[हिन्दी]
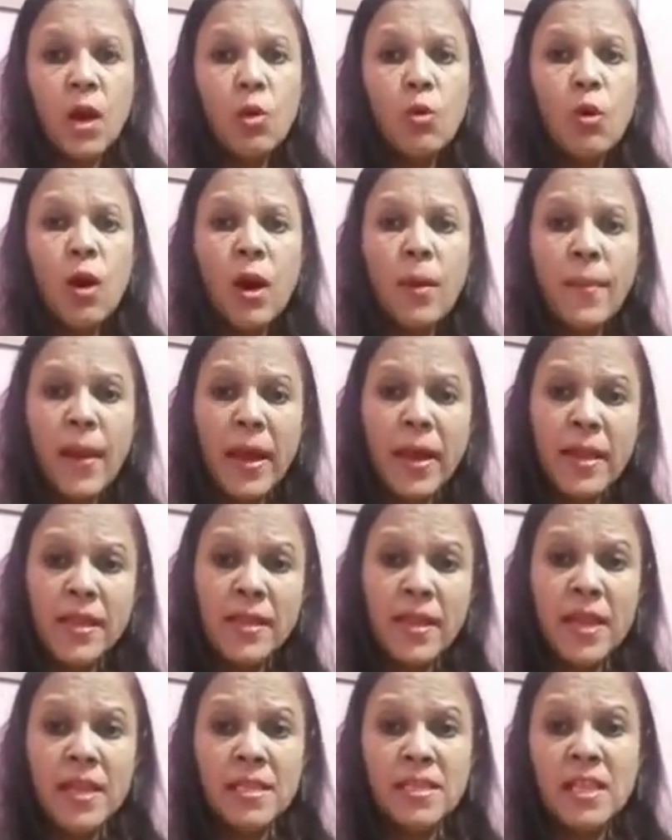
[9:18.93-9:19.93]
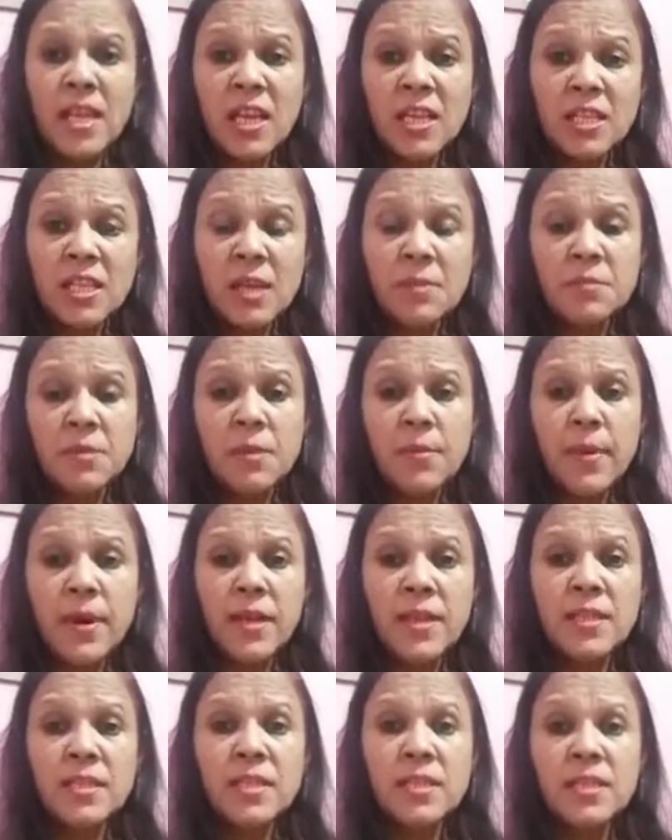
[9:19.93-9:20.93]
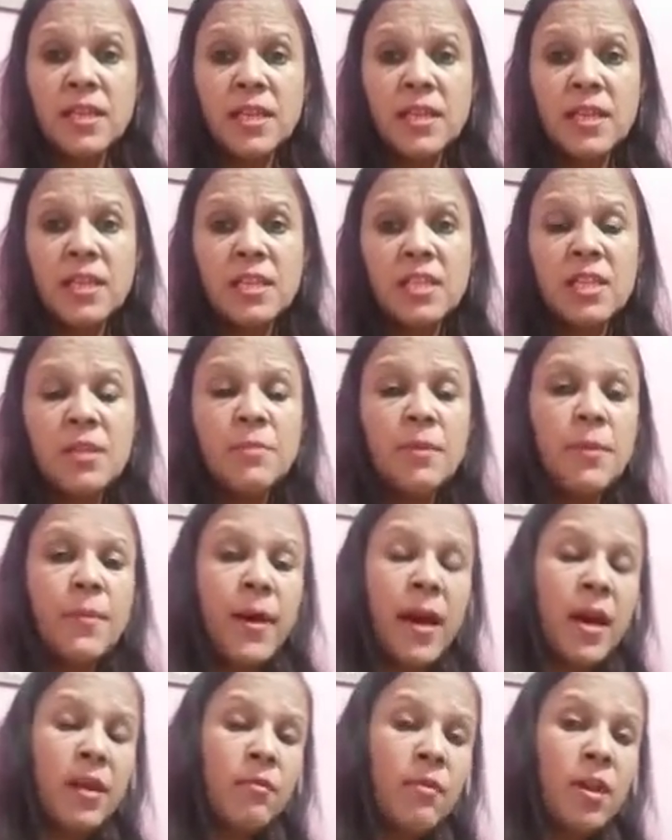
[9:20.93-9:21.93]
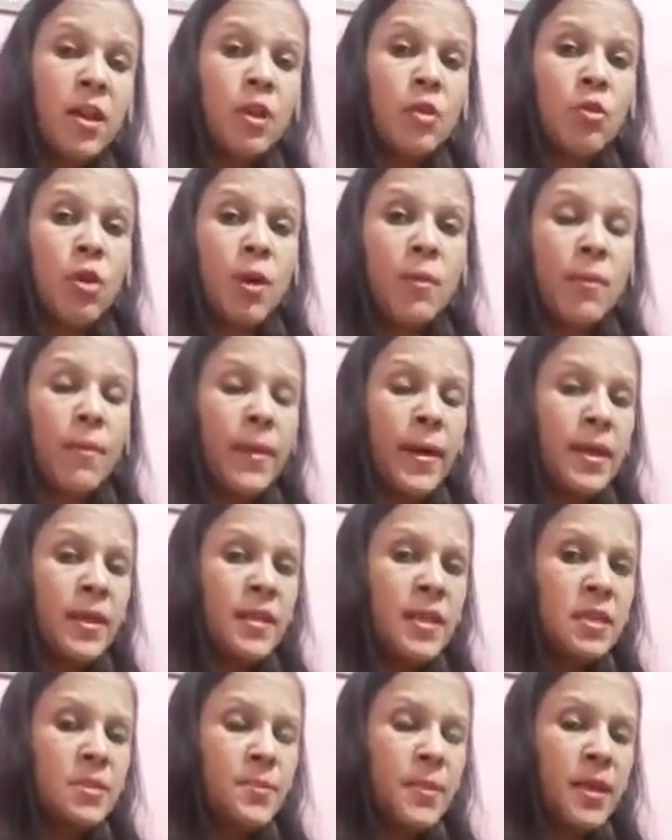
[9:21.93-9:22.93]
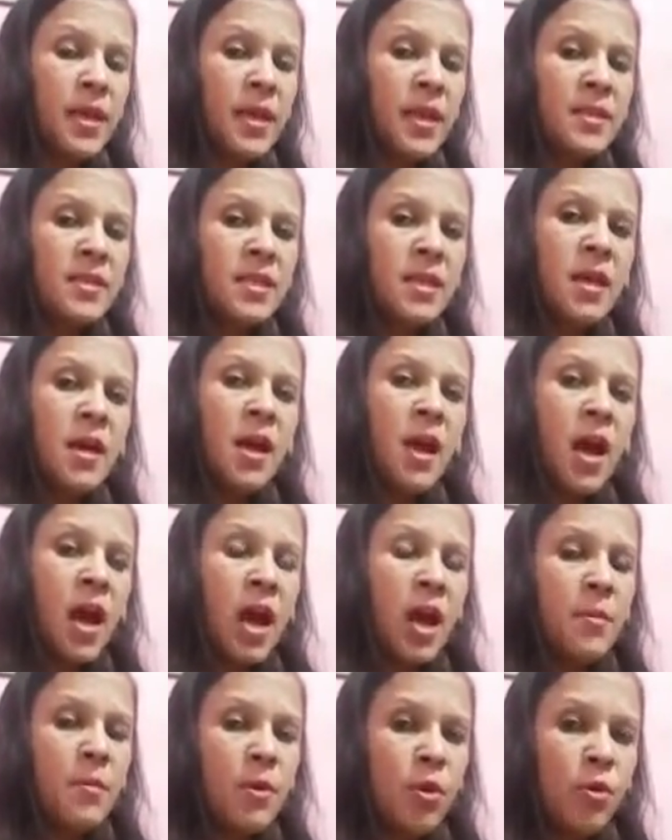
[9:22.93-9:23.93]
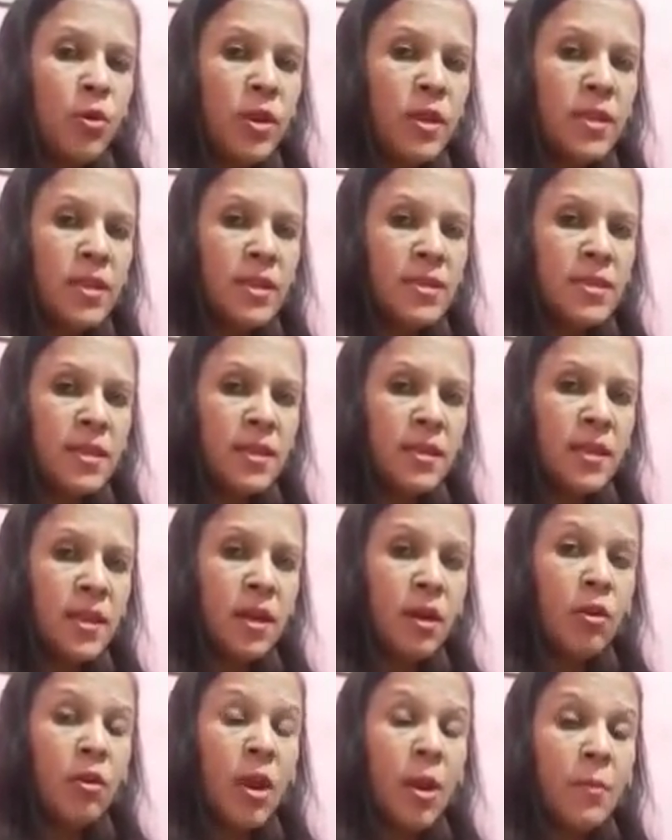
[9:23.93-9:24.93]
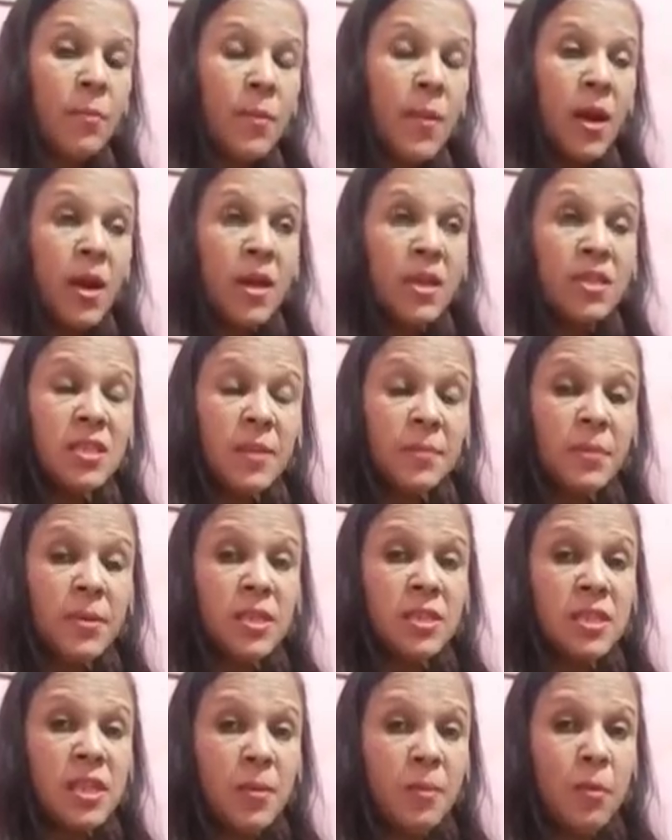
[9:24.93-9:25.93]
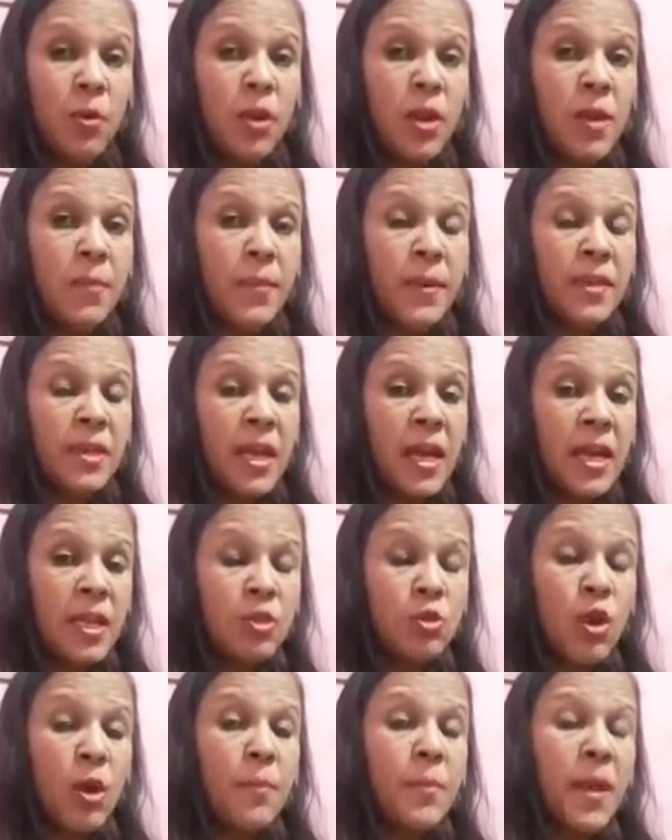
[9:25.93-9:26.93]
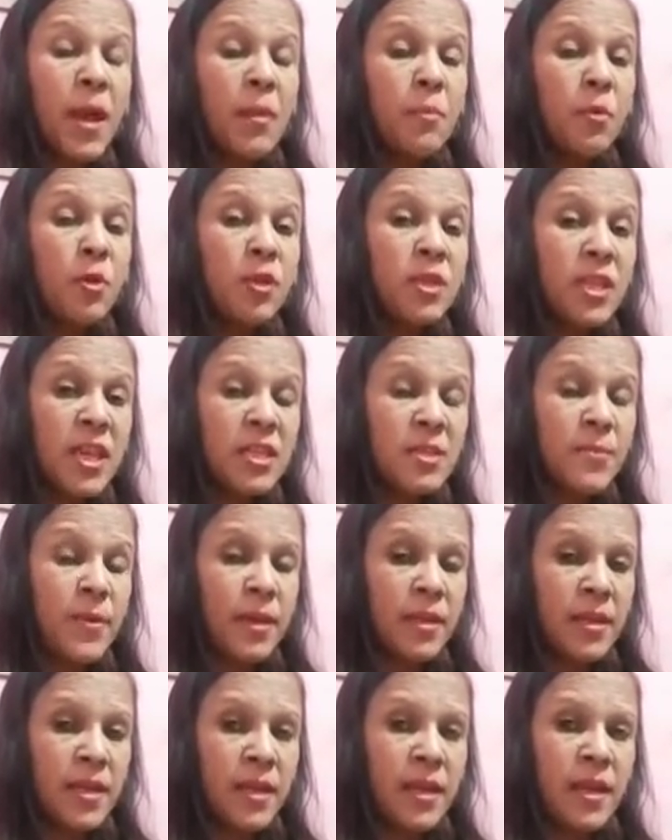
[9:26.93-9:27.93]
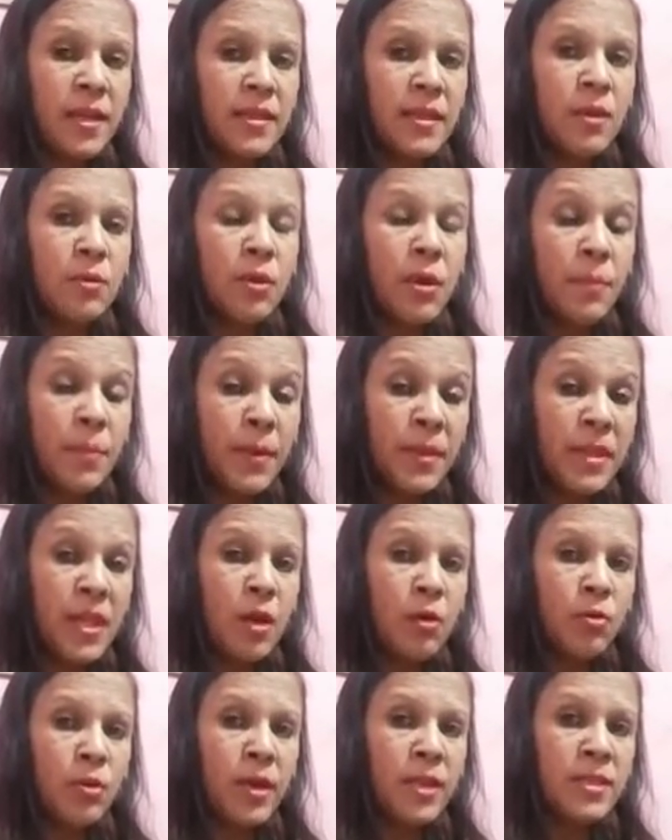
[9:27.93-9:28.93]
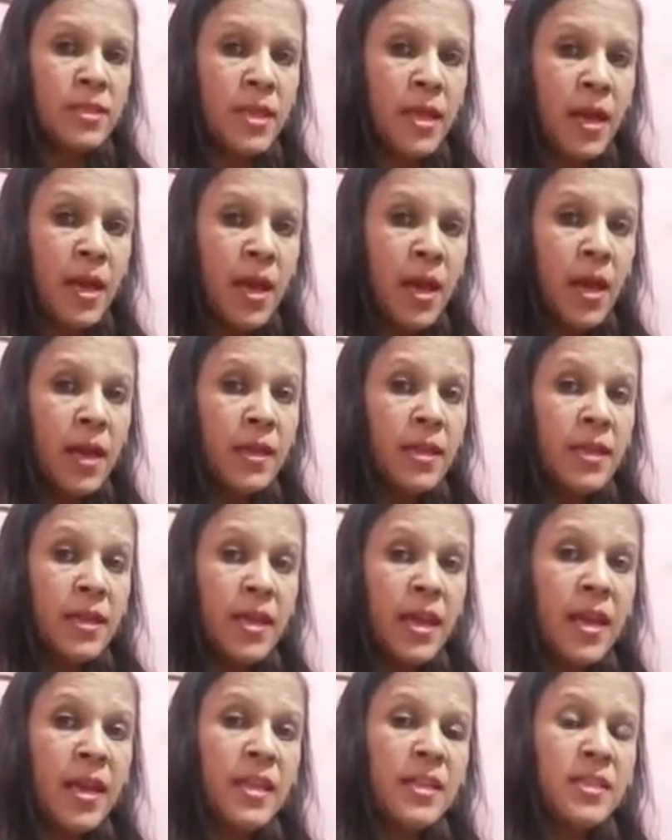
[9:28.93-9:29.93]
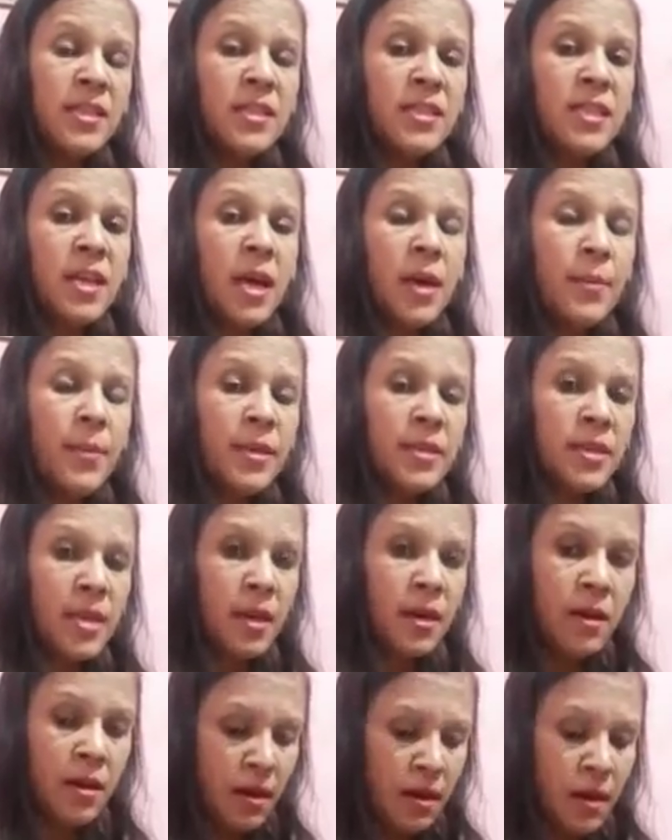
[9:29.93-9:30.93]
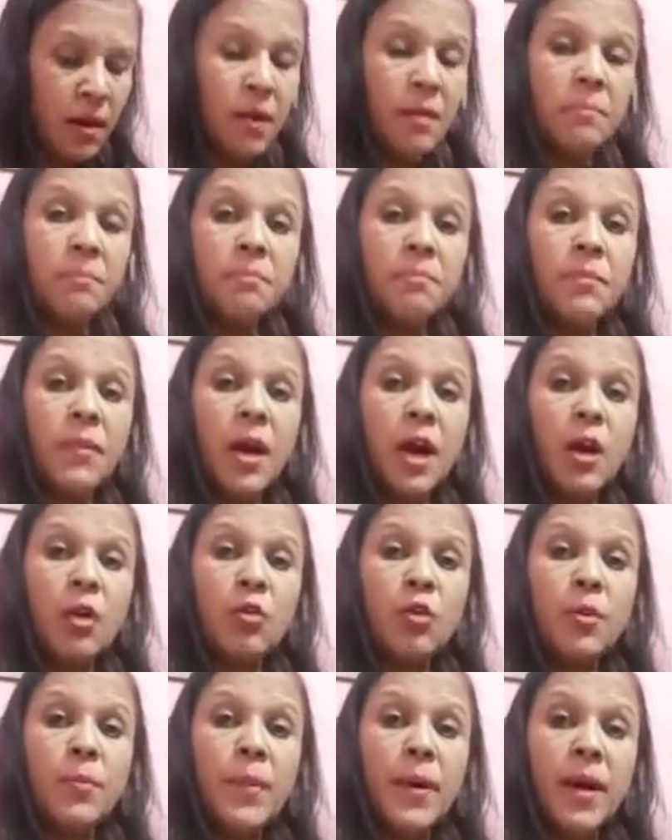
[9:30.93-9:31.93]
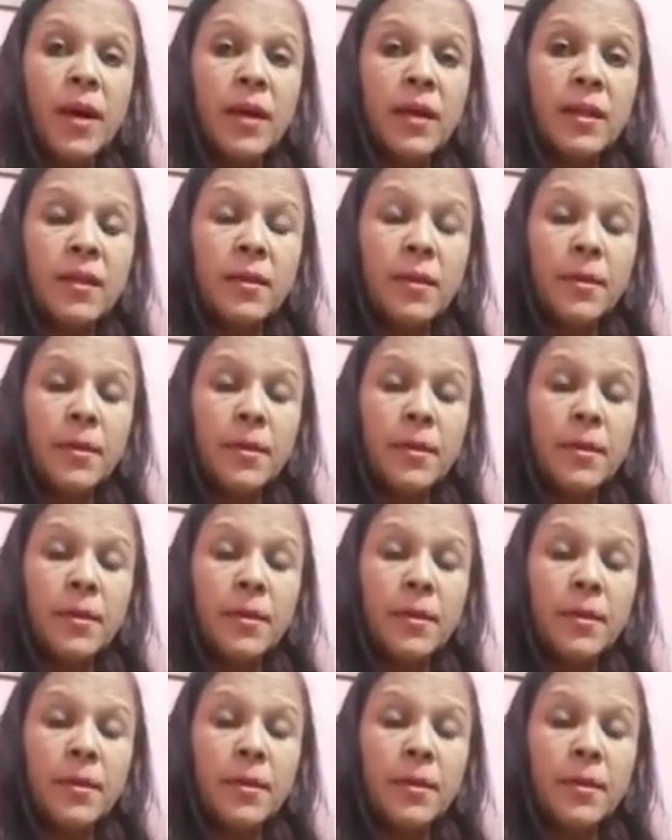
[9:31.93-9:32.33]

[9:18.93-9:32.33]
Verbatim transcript: वो हमारे देश के हैं सबसे बड़ी चीज है किसी भी बाहर वाले को आप हमारे देश पे कैसे हावी होने दे सकते हैं और आप जबकि सबको ये पता है जो अपने आप को देशभक्त कहते हैं उन्हें पता होना चाहिए कि यही चीजें हमेशा अंगुली पकड़